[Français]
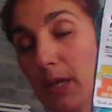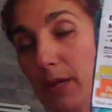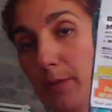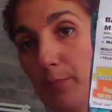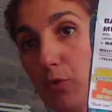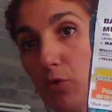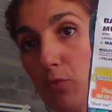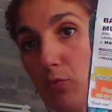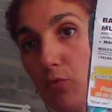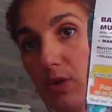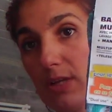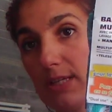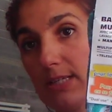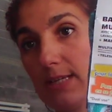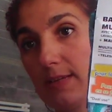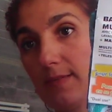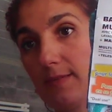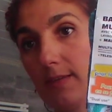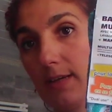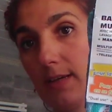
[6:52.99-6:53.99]
Et pour moi,
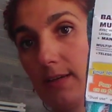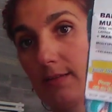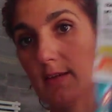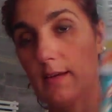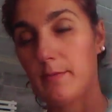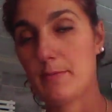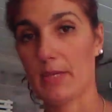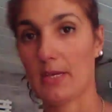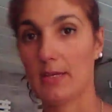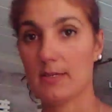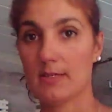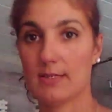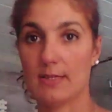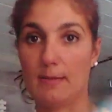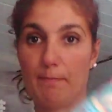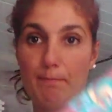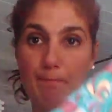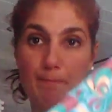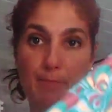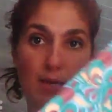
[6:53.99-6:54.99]
c'est très très bien.
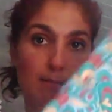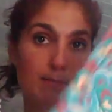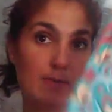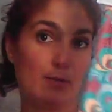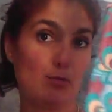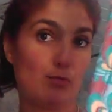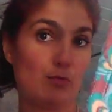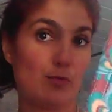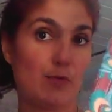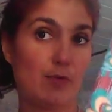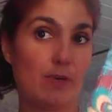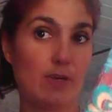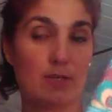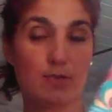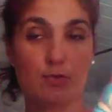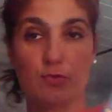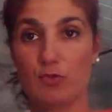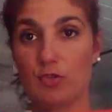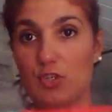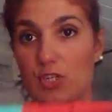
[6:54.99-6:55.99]
Ça me permet de
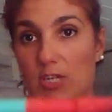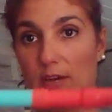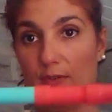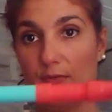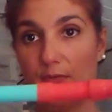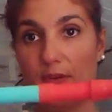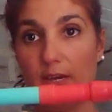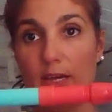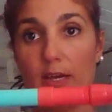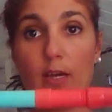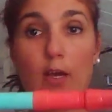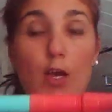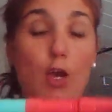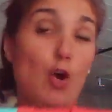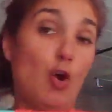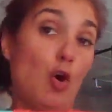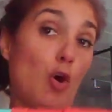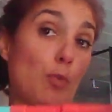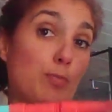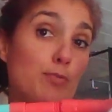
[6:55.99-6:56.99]
faire ce que j'ai à faire.
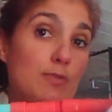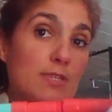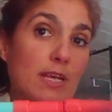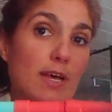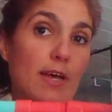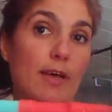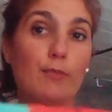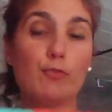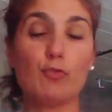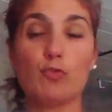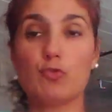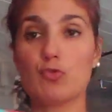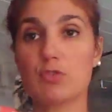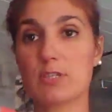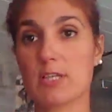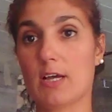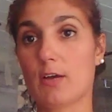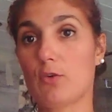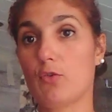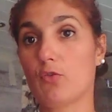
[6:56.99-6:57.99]
En plus, à
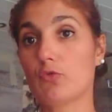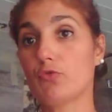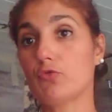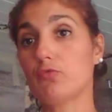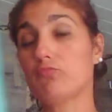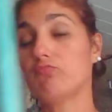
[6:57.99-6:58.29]
1,50€.